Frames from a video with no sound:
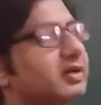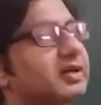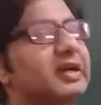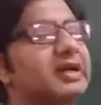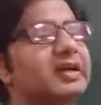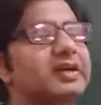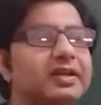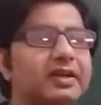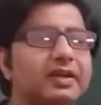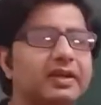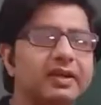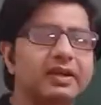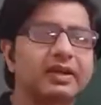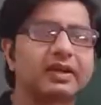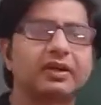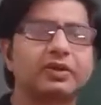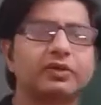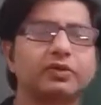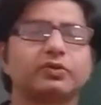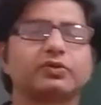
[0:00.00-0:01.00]
राइट करने
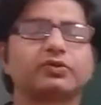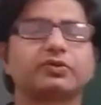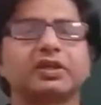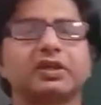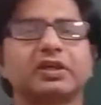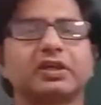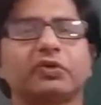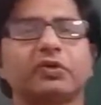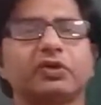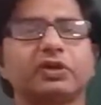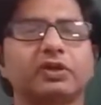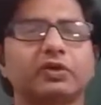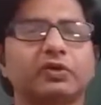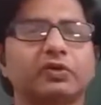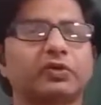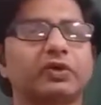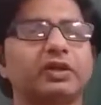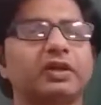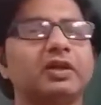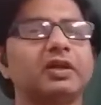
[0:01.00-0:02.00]
के लिए उससे कोई ना
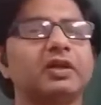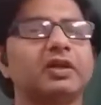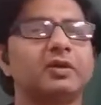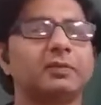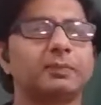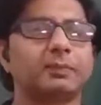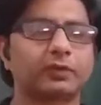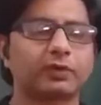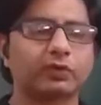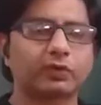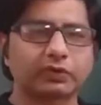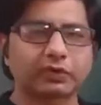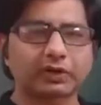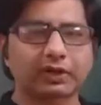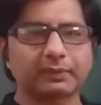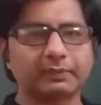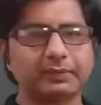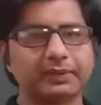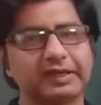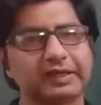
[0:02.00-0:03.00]
कोई
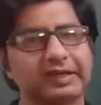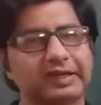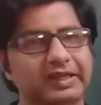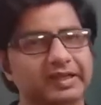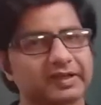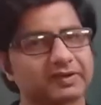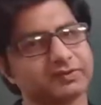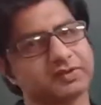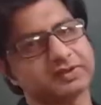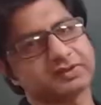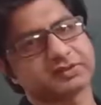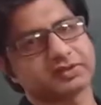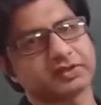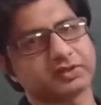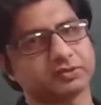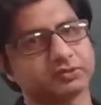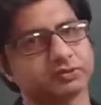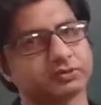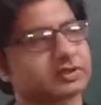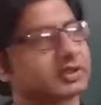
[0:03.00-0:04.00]
प्रोग्रामिंग लैंग्वेज का
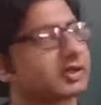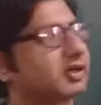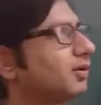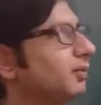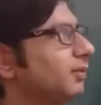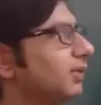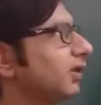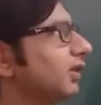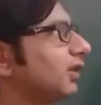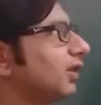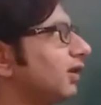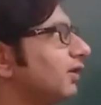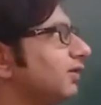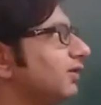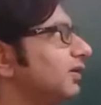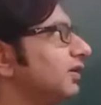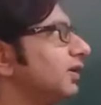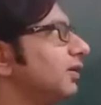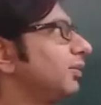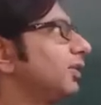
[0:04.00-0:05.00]
यूज़ करना पड़ता है
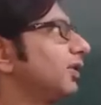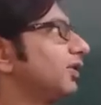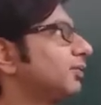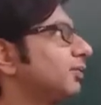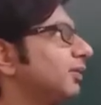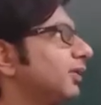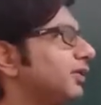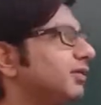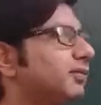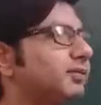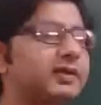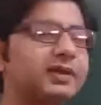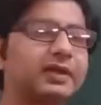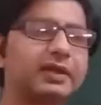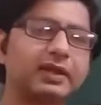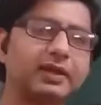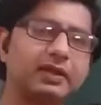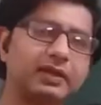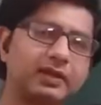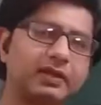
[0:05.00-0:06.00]
सी प्लस प्लस भी
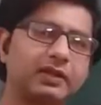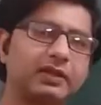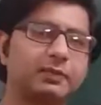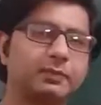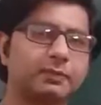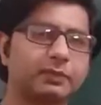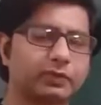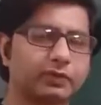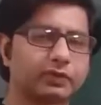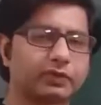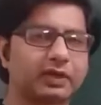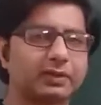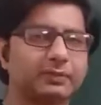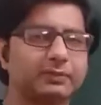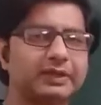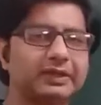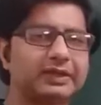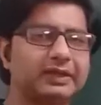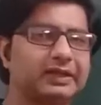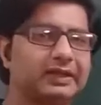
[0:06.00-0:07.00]
एक
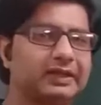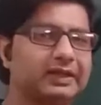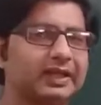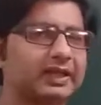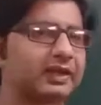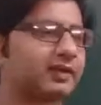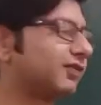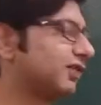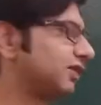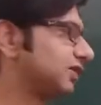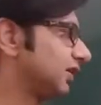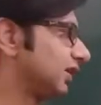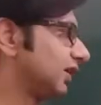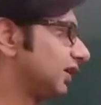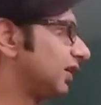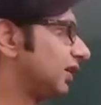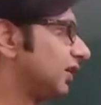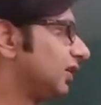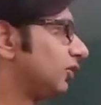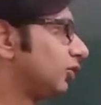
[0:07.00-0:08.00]
प्रोग्रामिंग लैंग्वेज
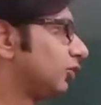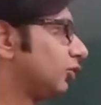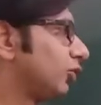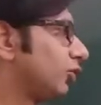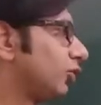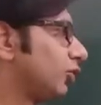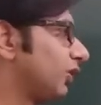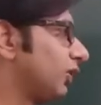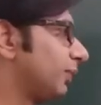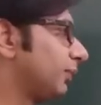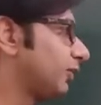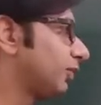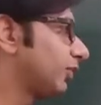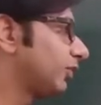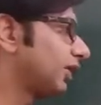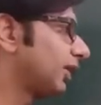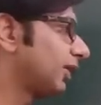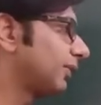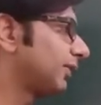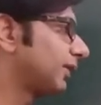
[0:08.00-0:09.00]
है तो कोई
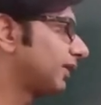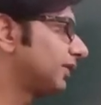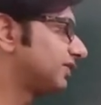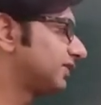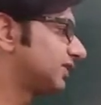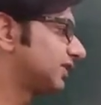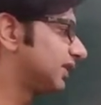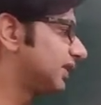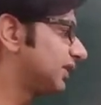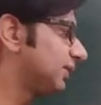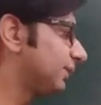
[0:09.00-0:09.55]
प्रोग्रामर सी